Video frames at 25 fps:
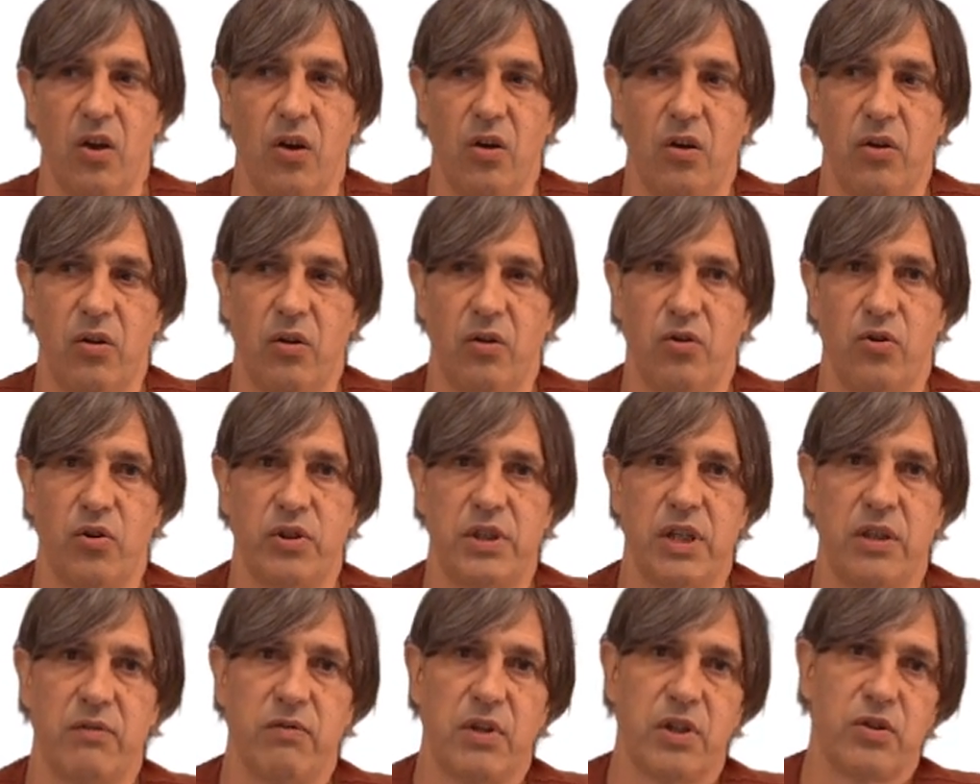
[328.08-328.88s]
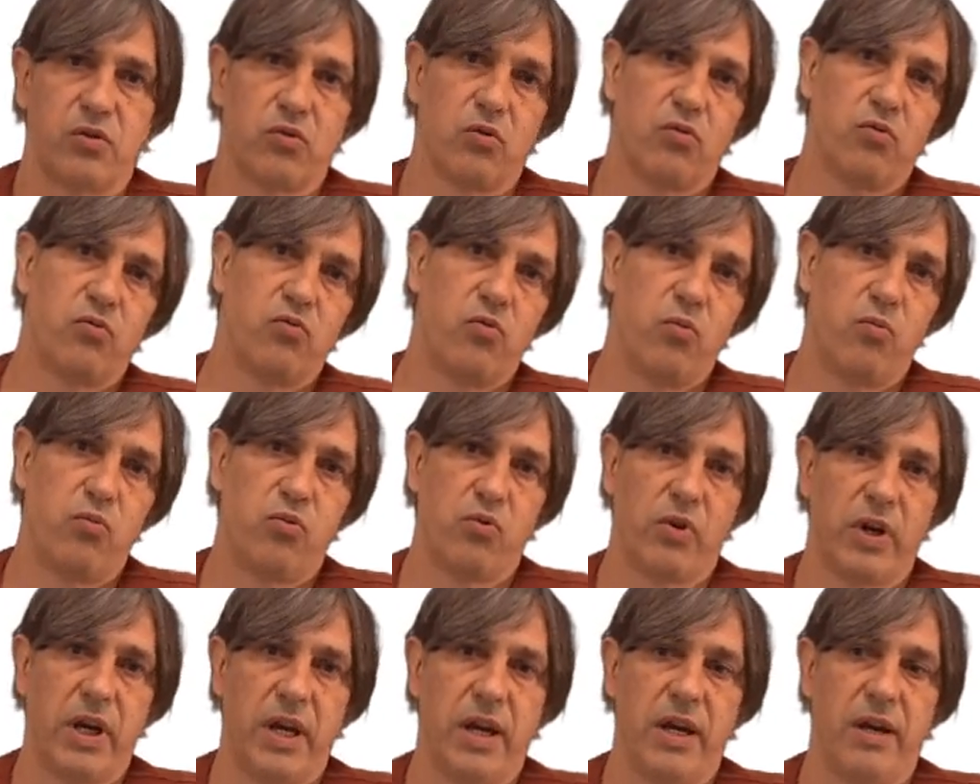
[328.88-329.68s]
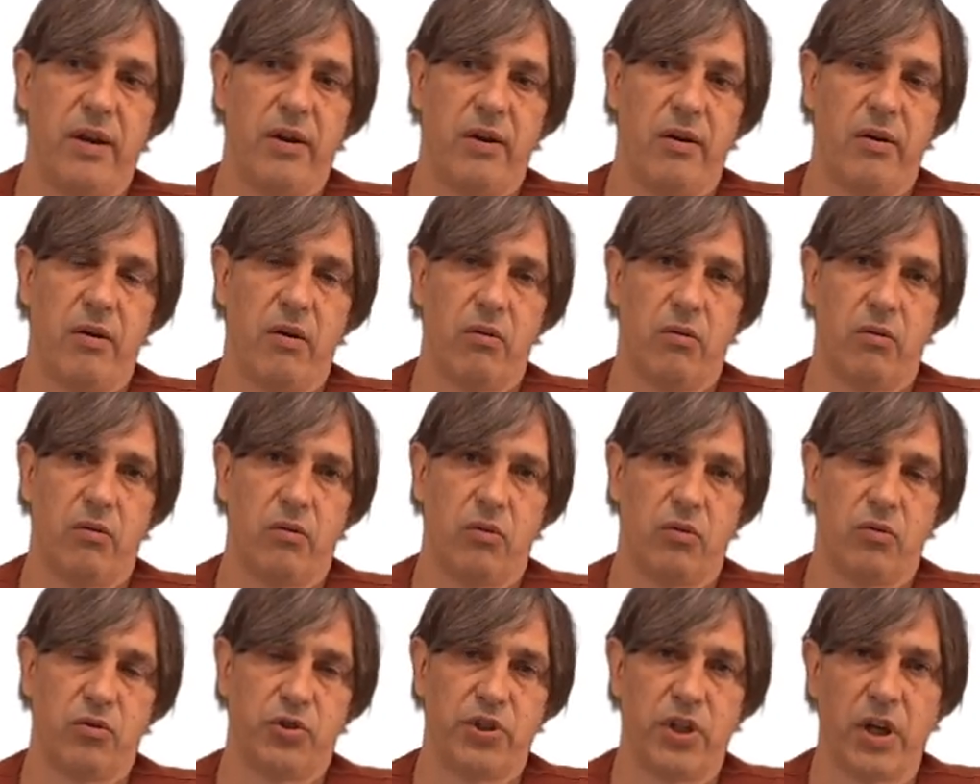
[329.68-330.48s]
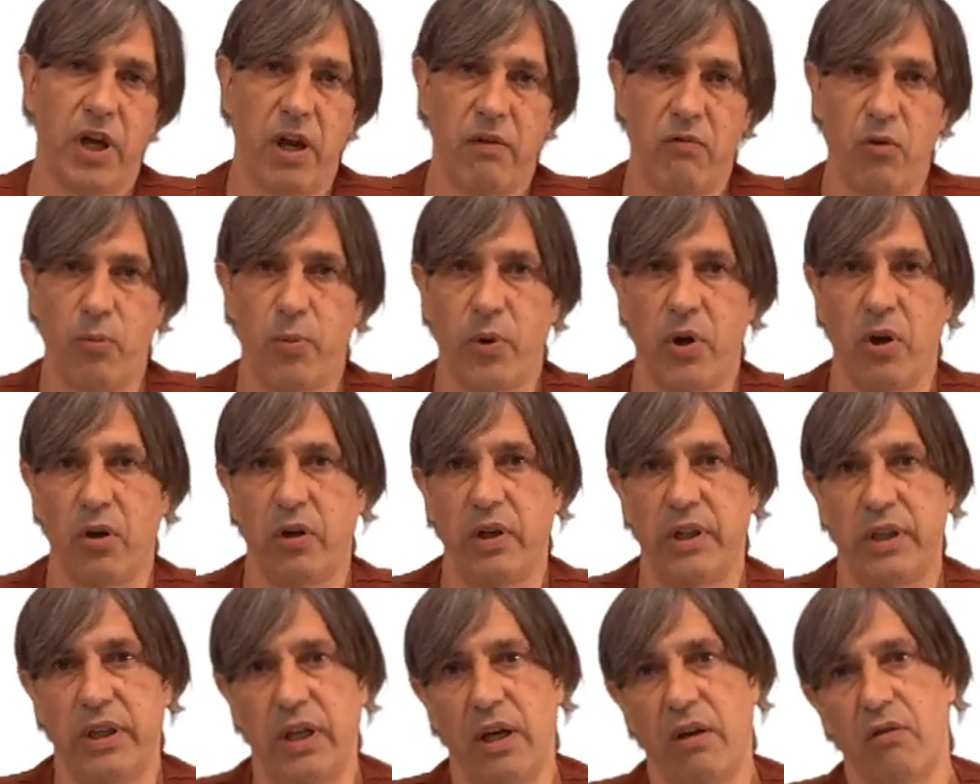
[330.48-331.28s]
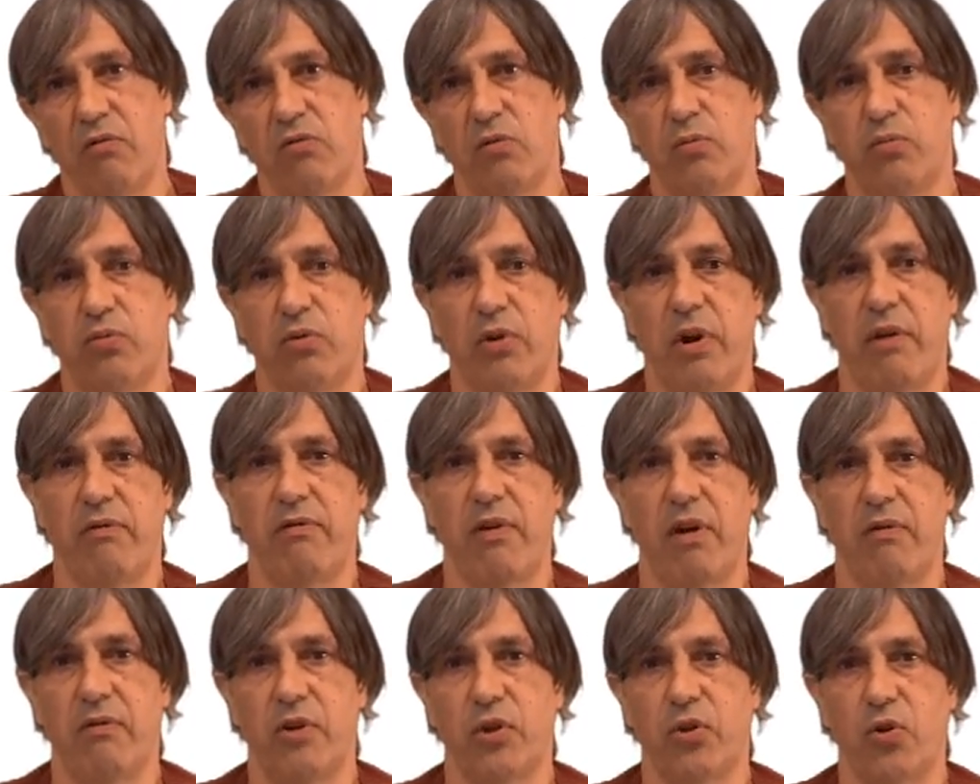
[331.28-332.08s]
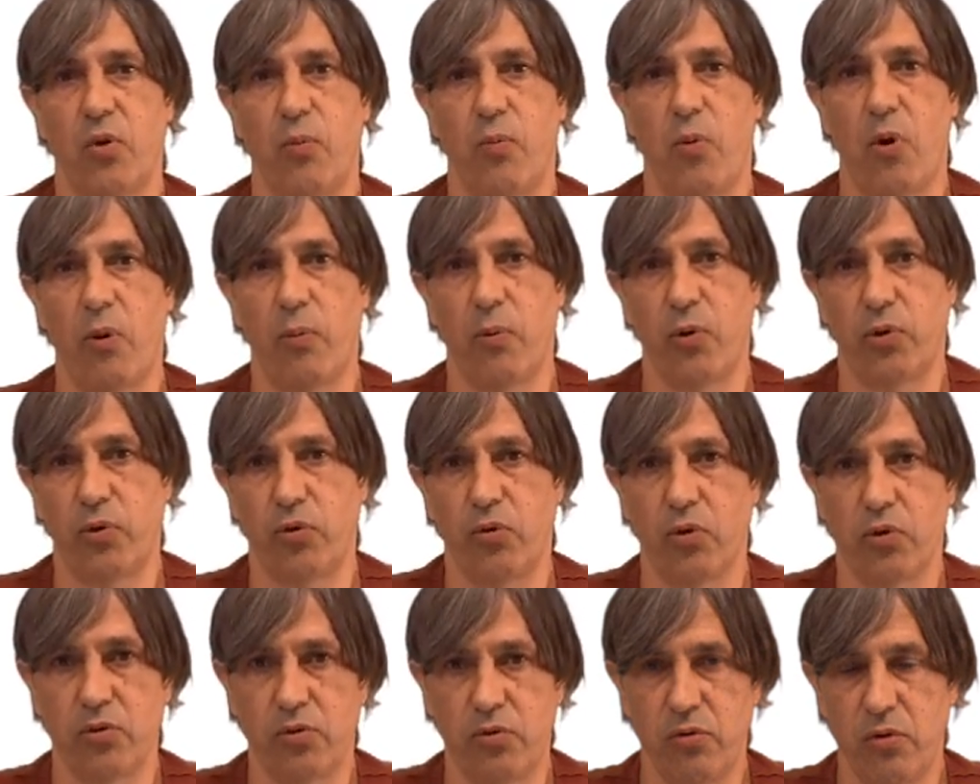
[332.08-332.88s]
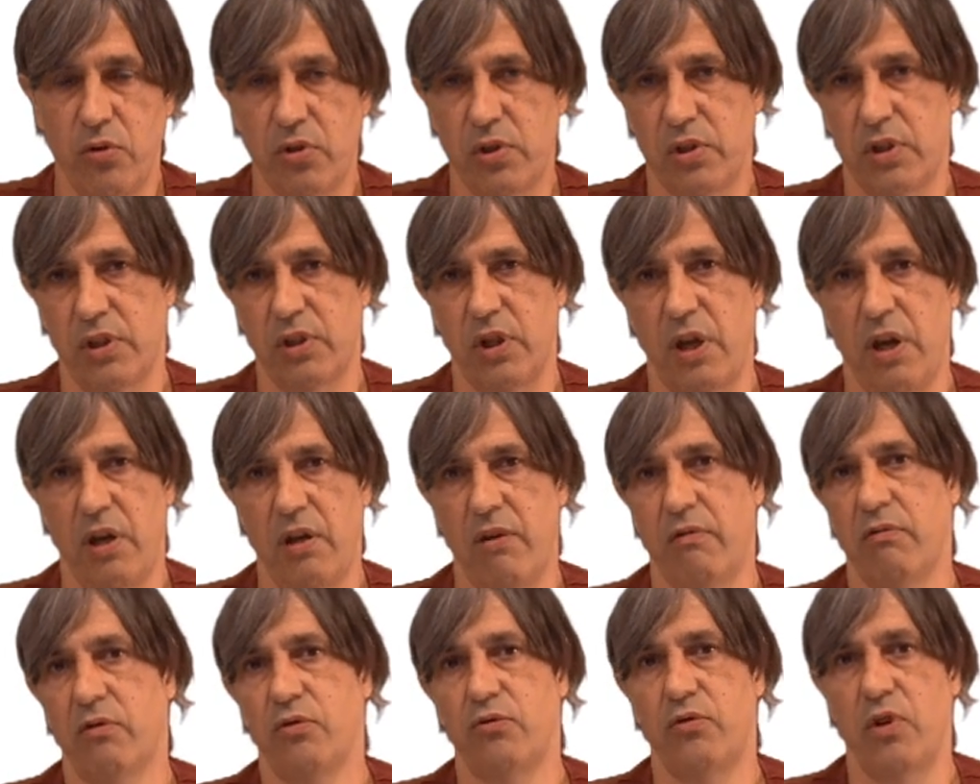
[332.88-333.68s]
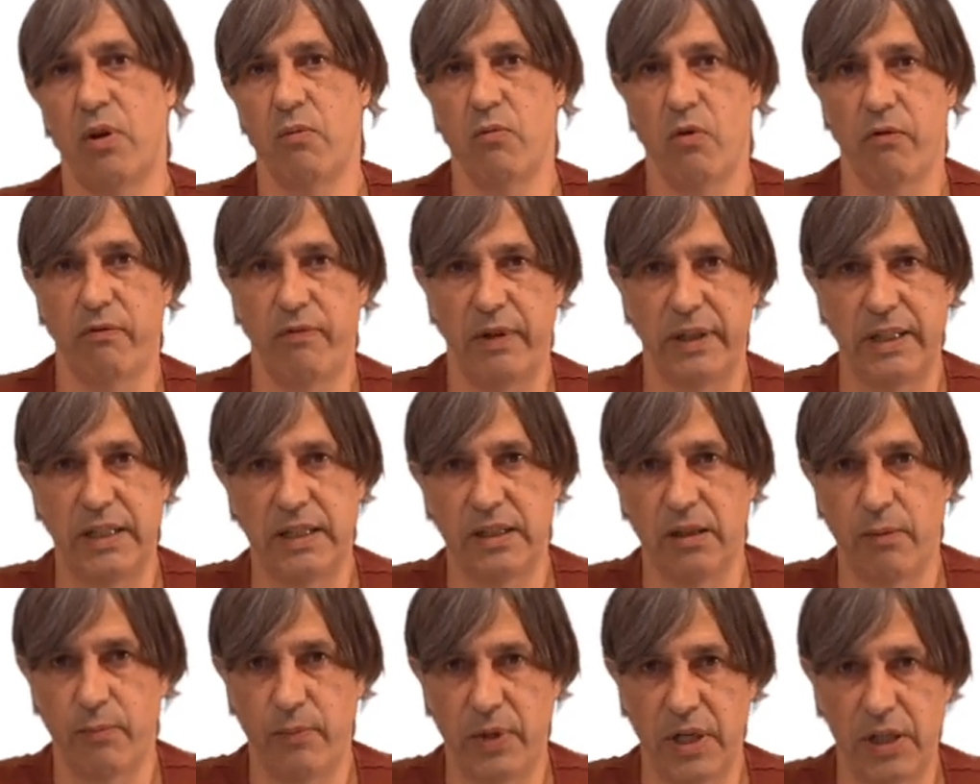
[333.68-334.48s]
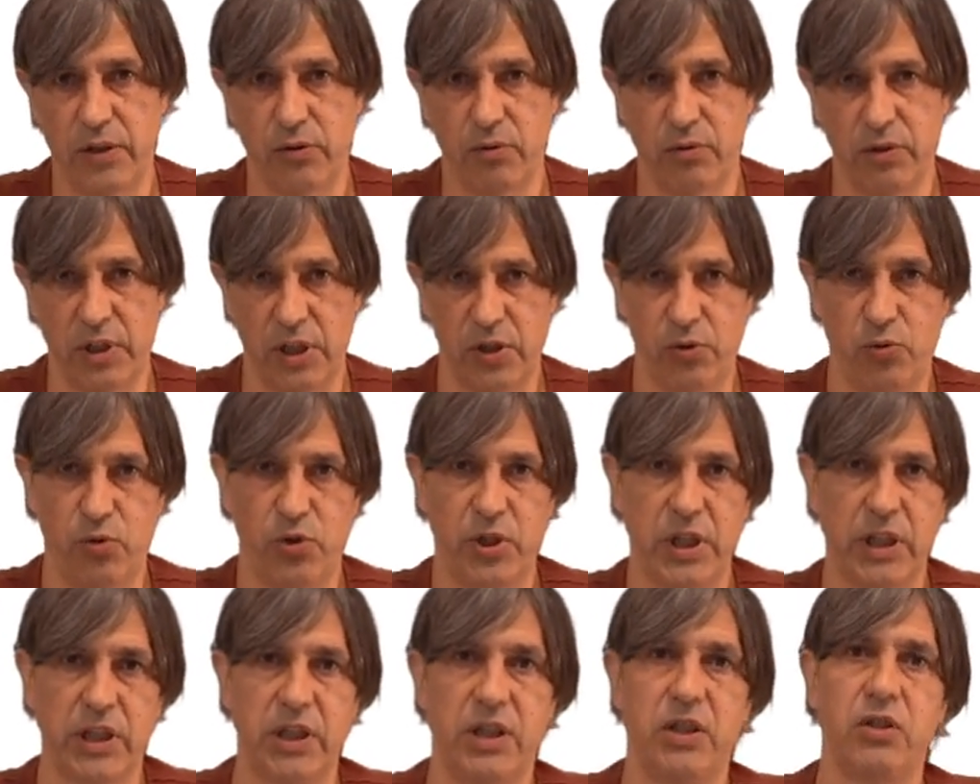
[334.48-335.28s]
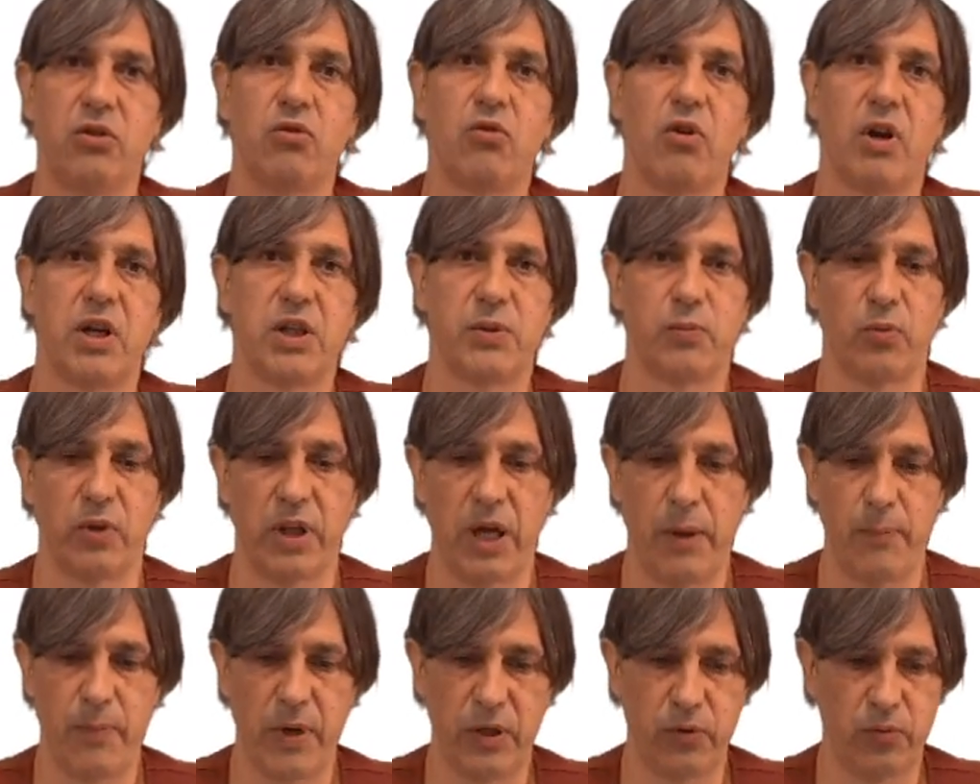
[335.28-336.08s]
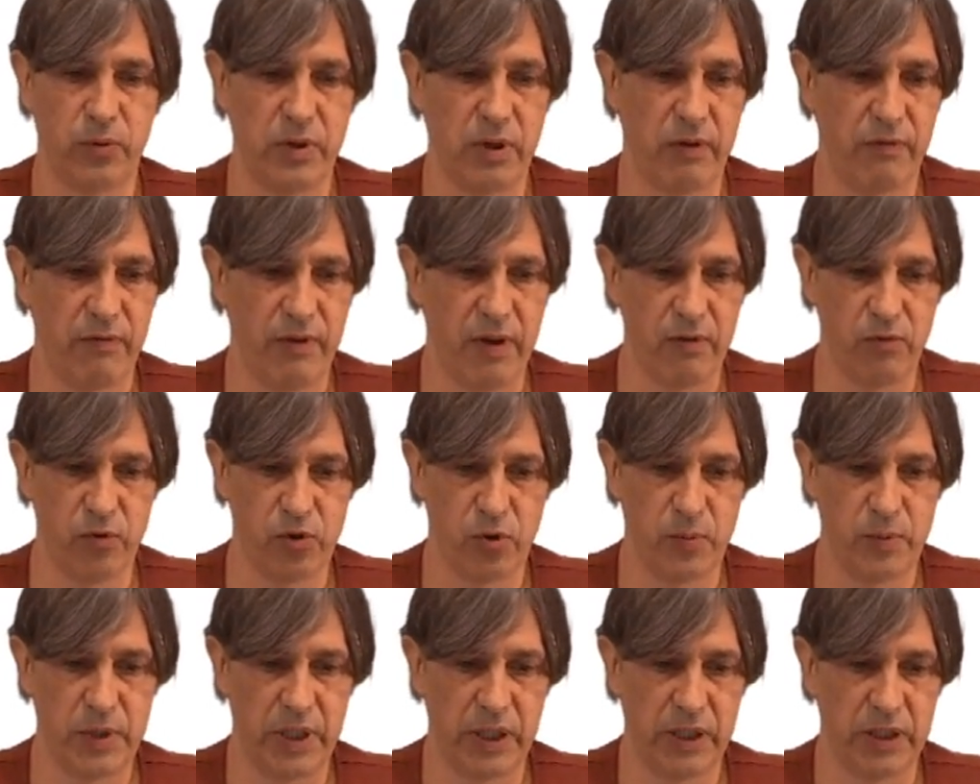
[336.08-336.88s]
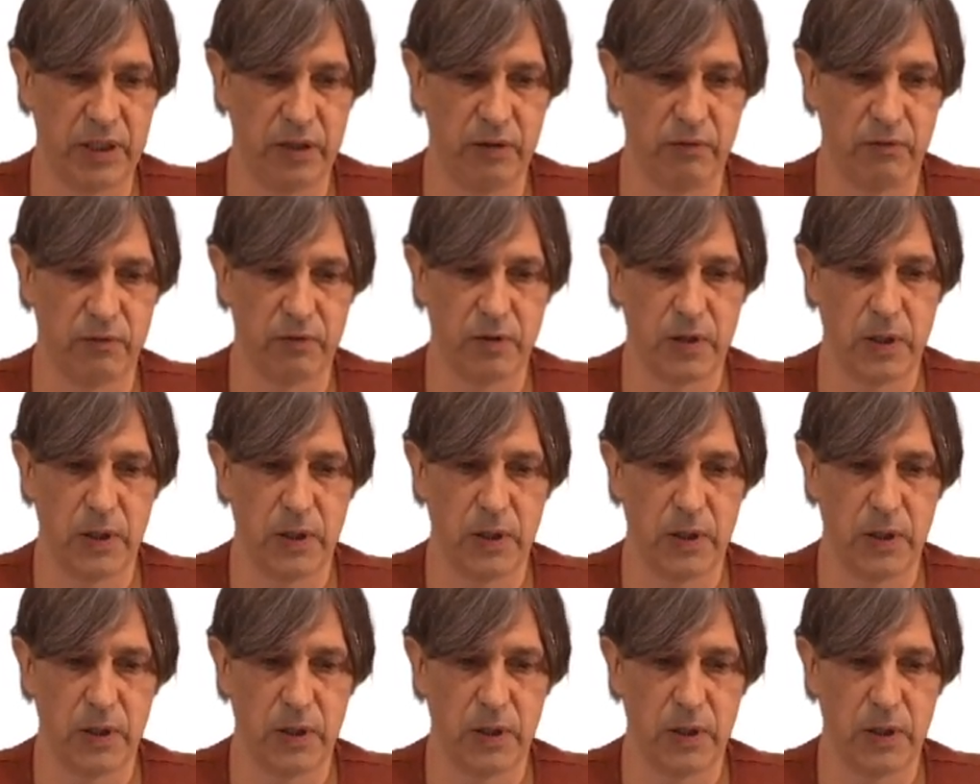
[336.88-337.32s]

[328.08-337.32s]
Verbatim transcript: Euh, de cette façon, vous pourrez euh, gérer vos priorités, vous pourrez faire votre propre cursus et éventuellement faire des impasses sur des sujets qui ne correspondraient pas tout à fait à vos objectifs.